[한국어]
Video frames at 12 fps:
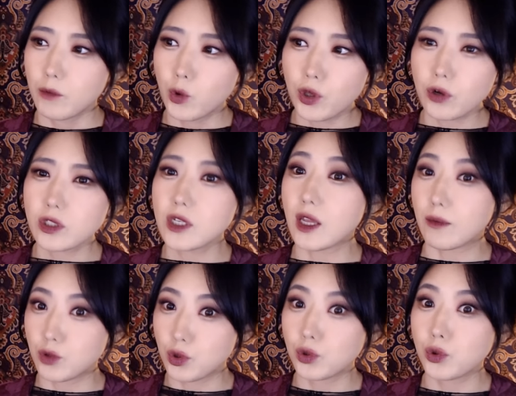목격자
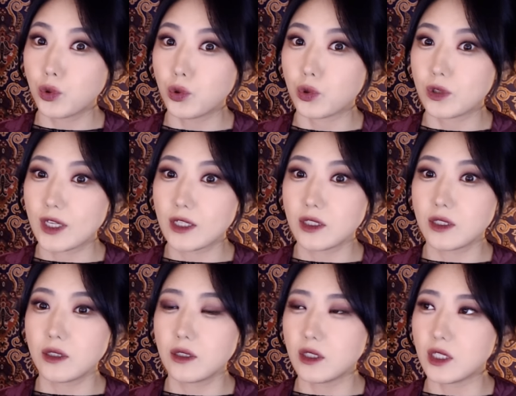남성도
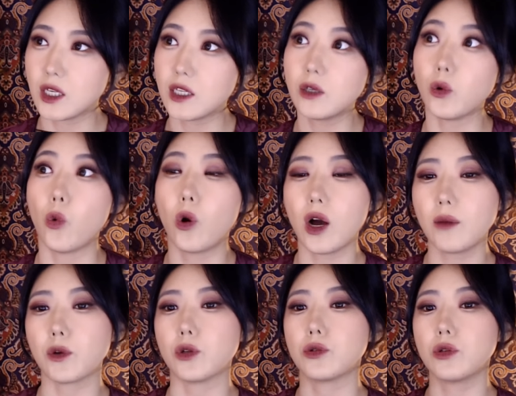사실은 이 길을
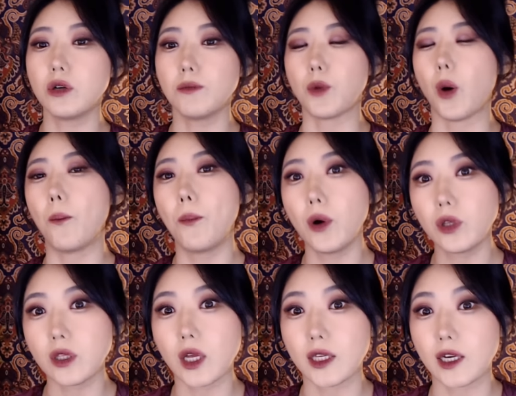오가면서 몇
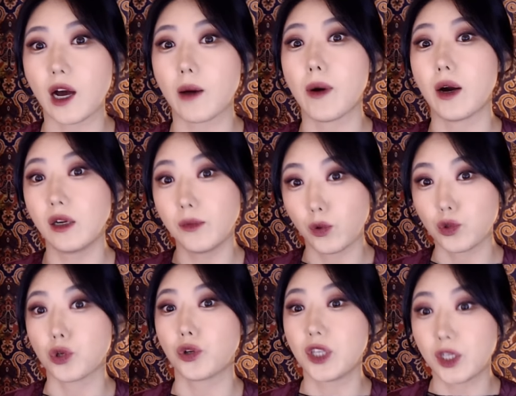번이나 이 가방을 본
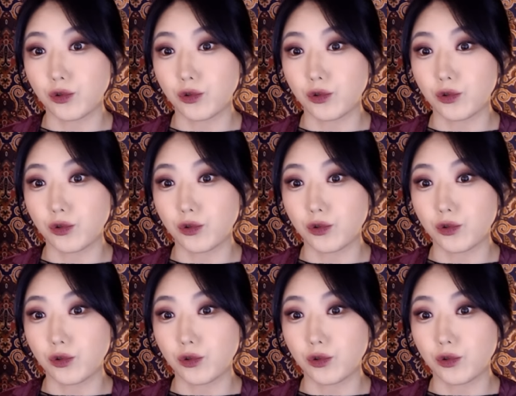적이